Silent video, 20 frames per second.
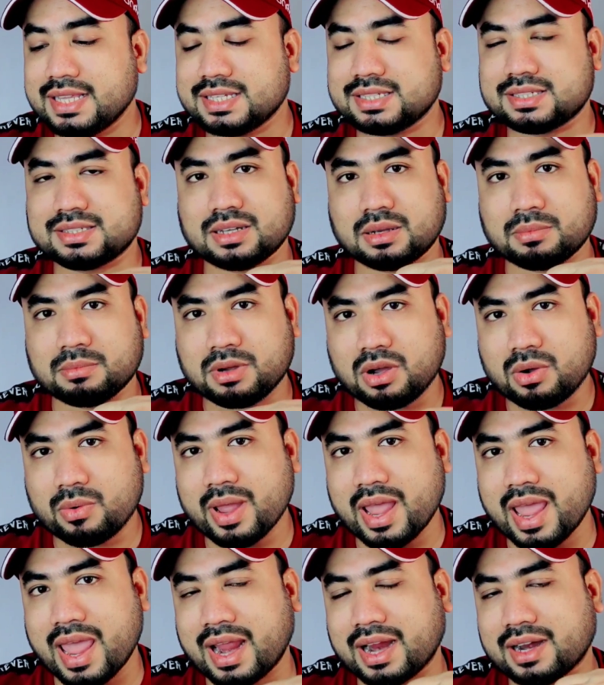যে সামহাও
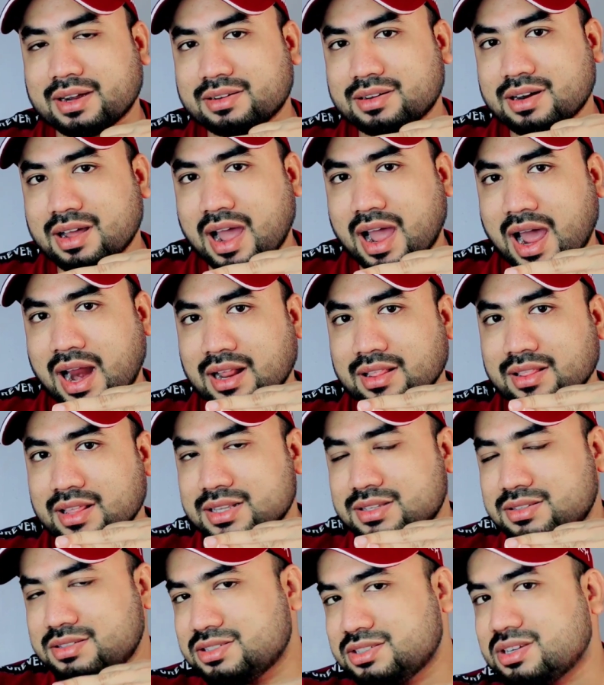একটা
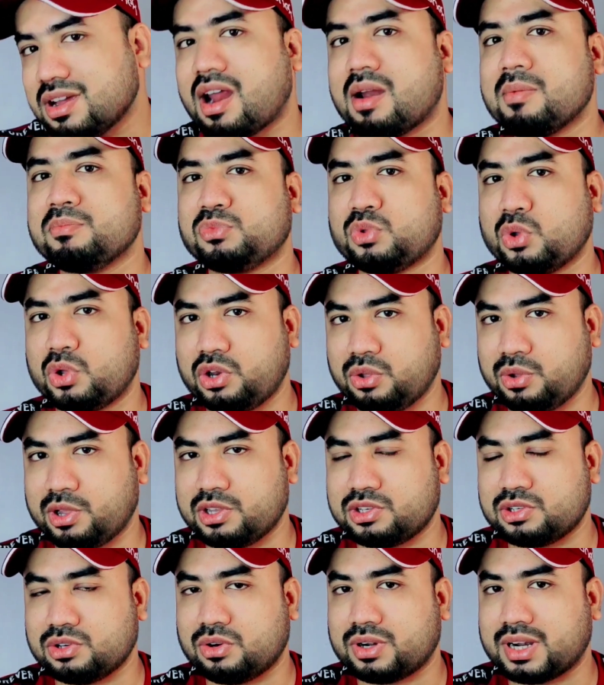আলাদা চার্ম তৈরি
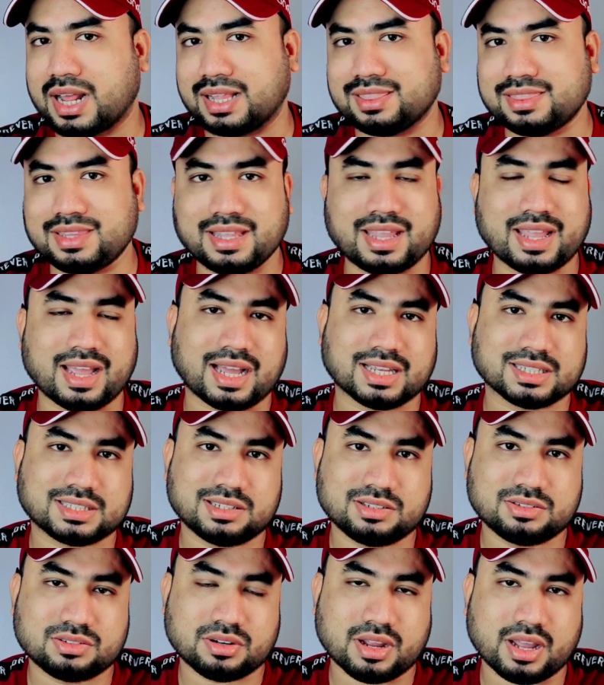হয়েছিল ডান দিকে
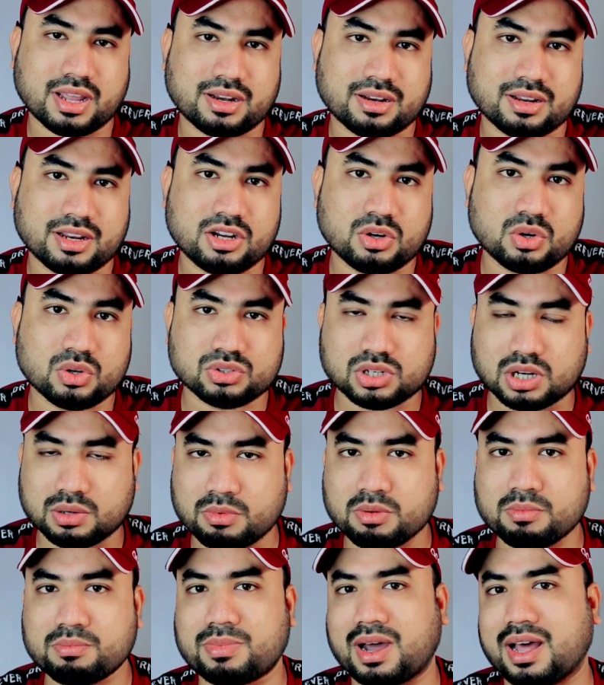আশিস রায়ের ইনক্লুশন
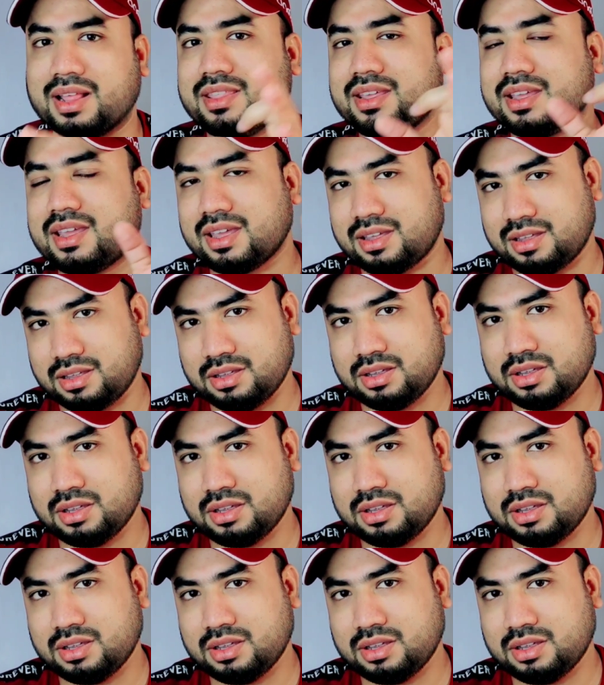এবং বাঁ দিকে